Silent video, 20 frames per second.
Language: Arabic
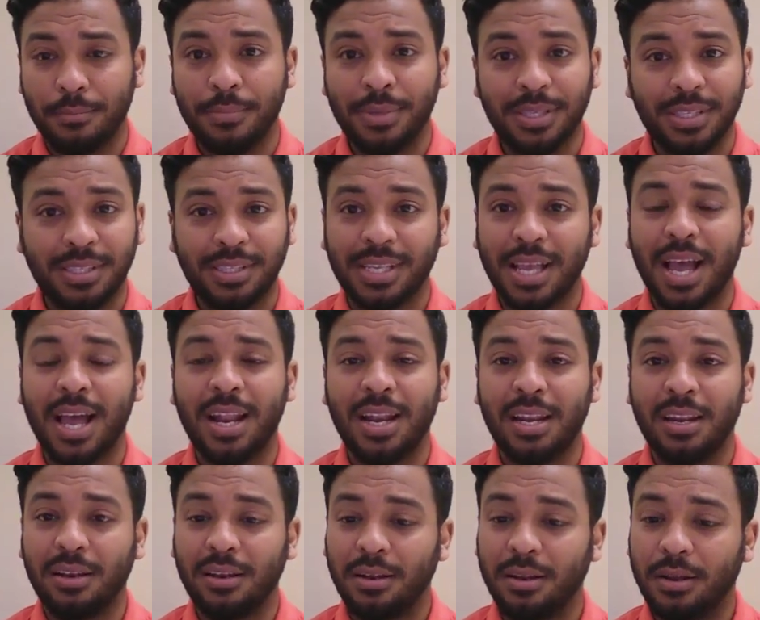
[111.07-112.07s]

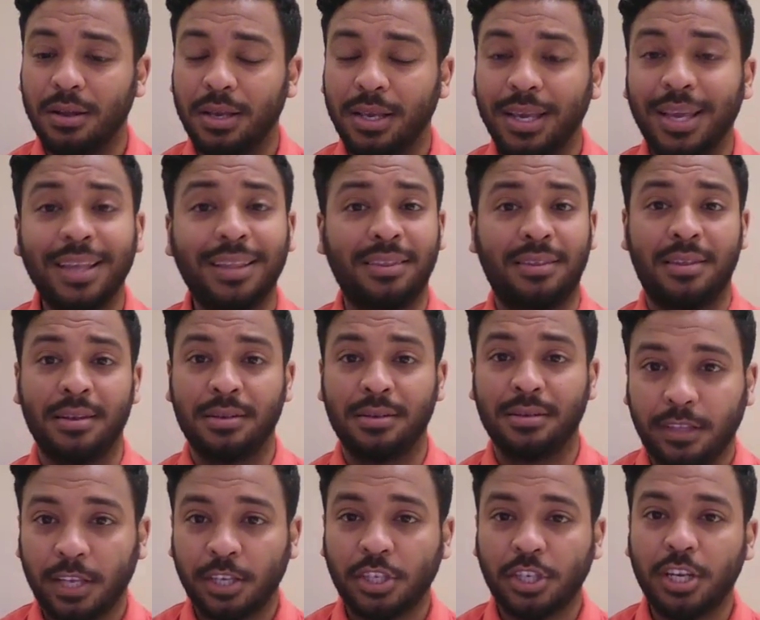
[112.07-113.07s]
بالسهل جدا
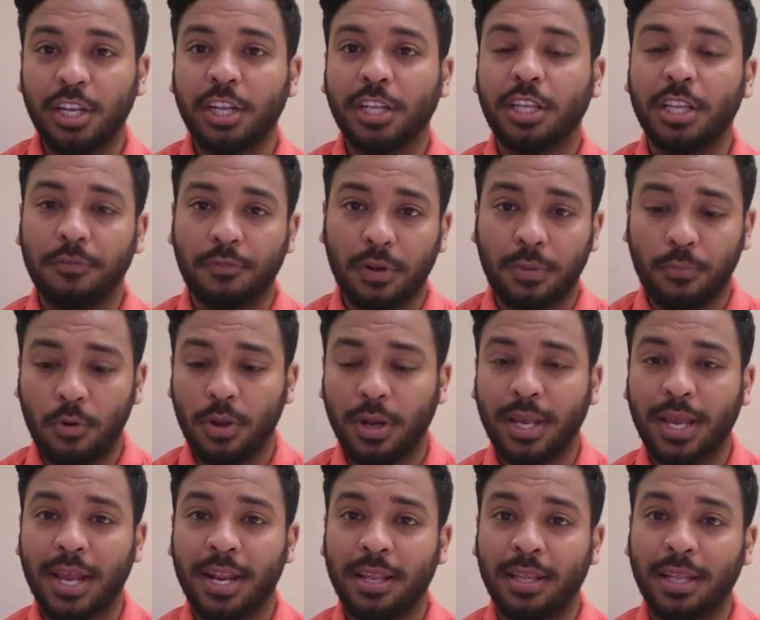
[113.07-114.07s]
تشكيله ليفربول
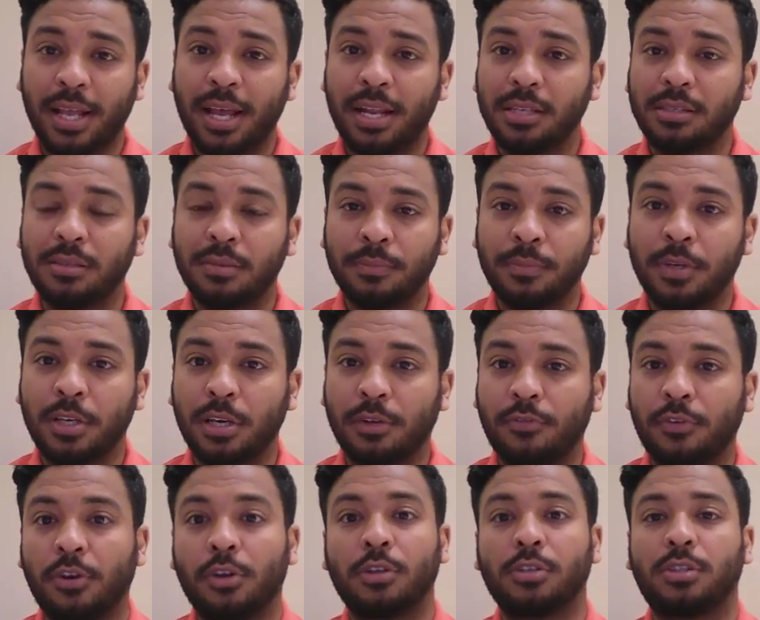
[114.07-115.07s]
كانت اليسون بيكر
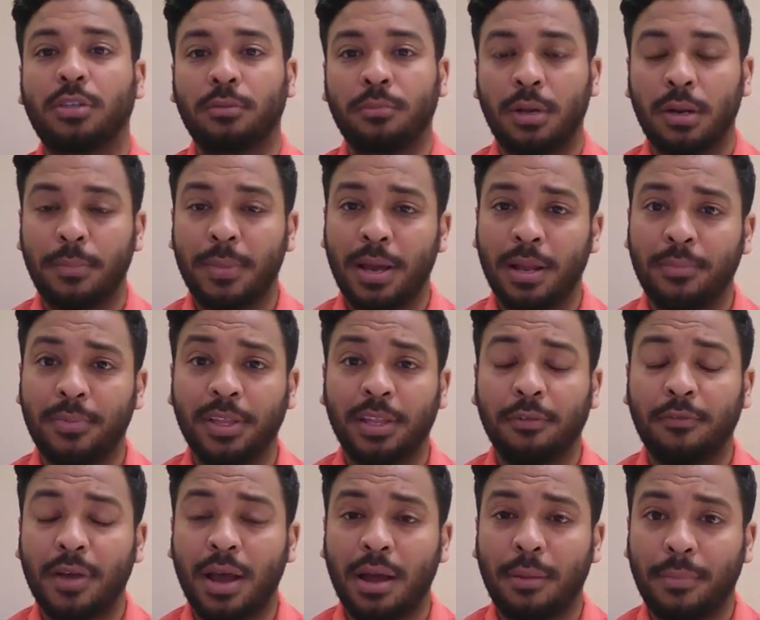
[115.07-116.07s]
في حراسه المرمى قلبين
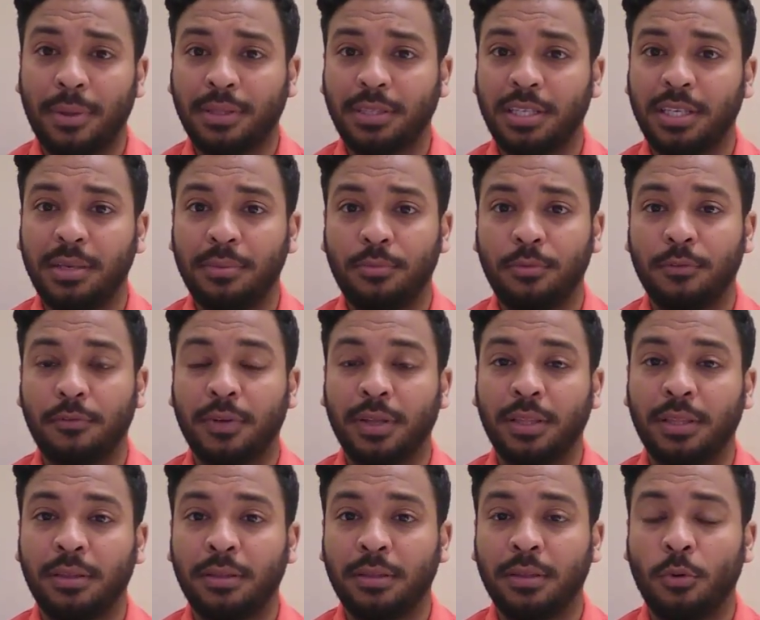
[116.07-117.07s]
دفاع مطيب
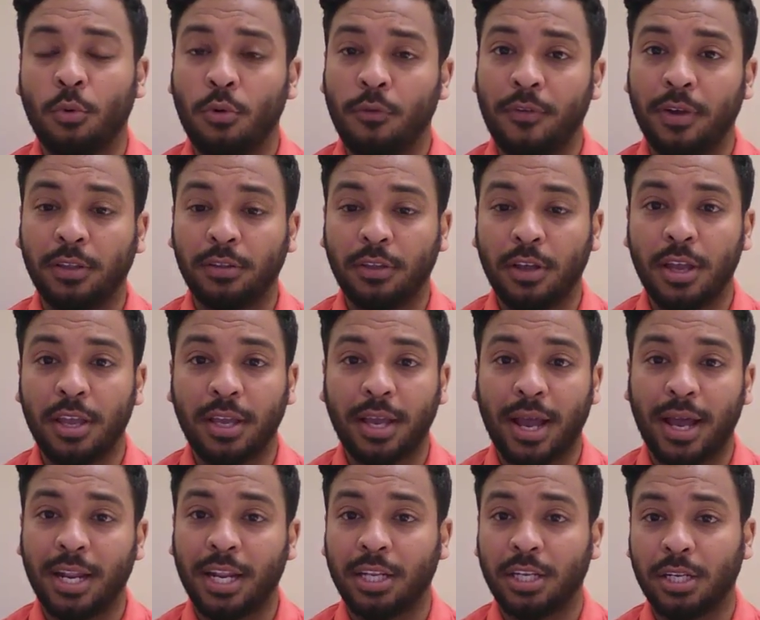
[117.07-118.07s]
وفان وفان دايك
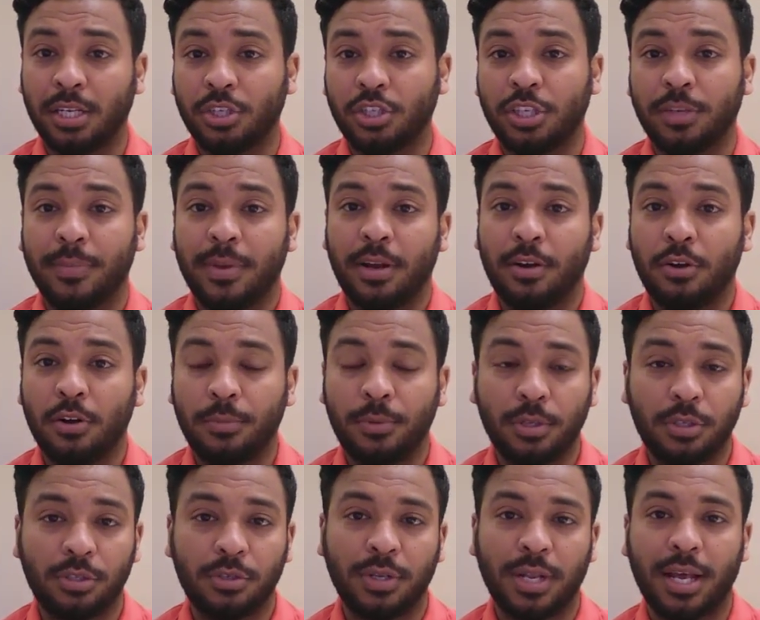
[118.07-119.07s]
على الشمال
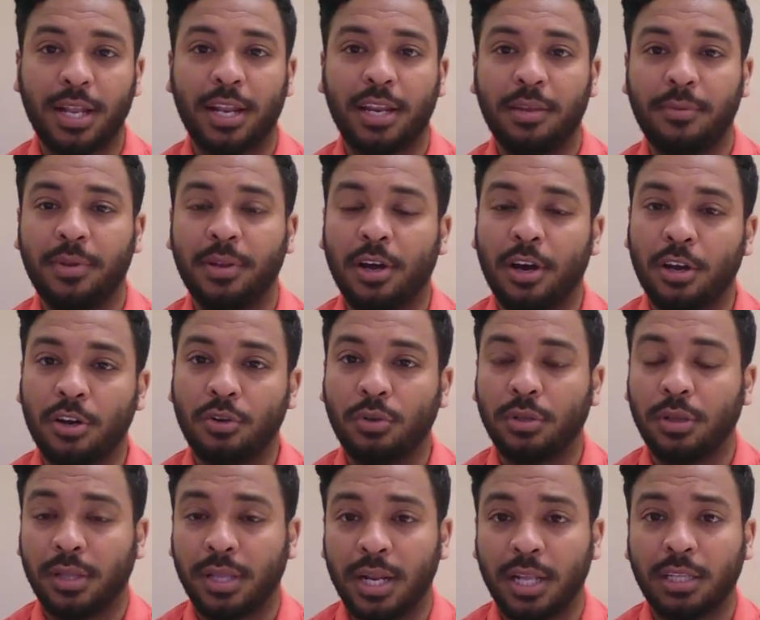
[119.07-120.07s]
روبرتسون على اليمين
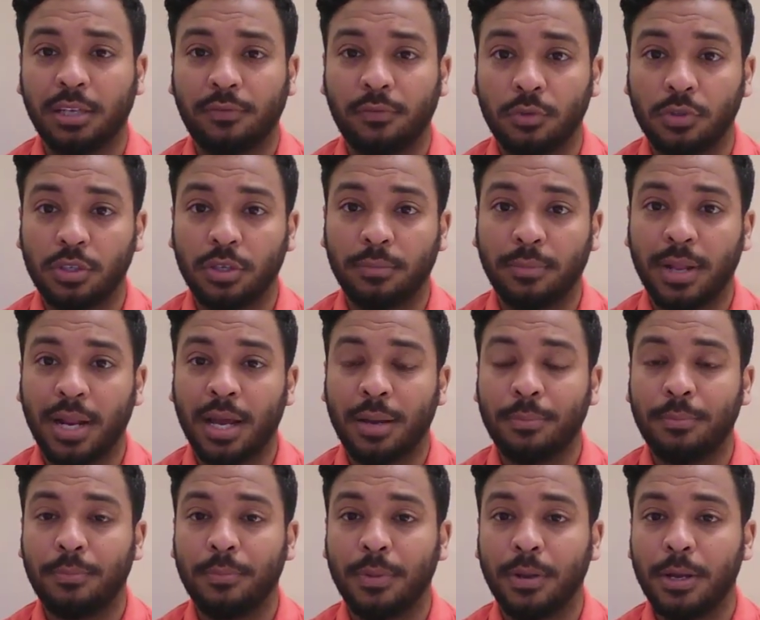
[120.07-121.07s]
ارنولد ثلاثه في نص
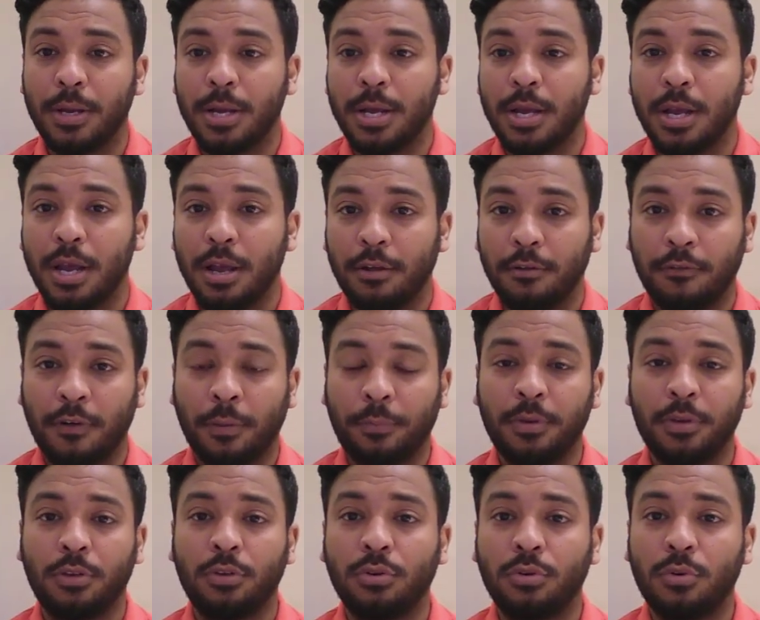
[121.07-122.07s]
الملعب
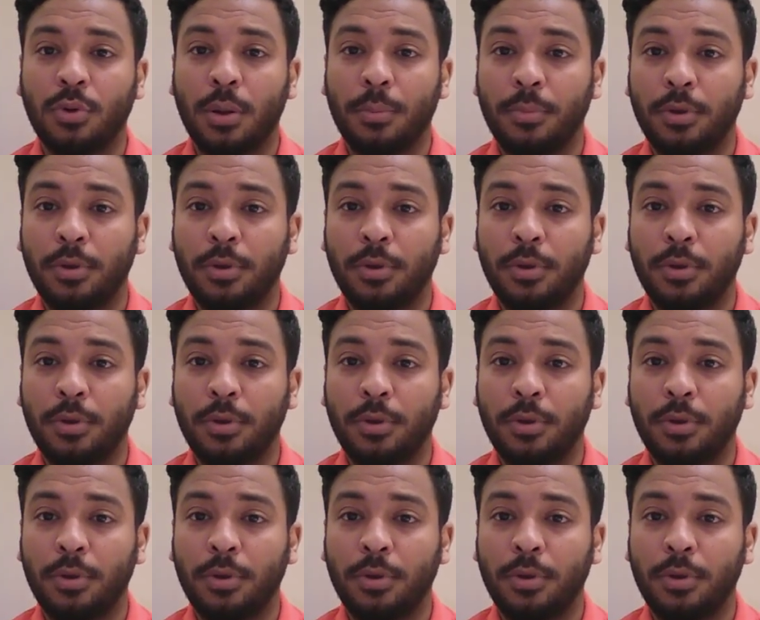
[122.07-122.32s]
فابينو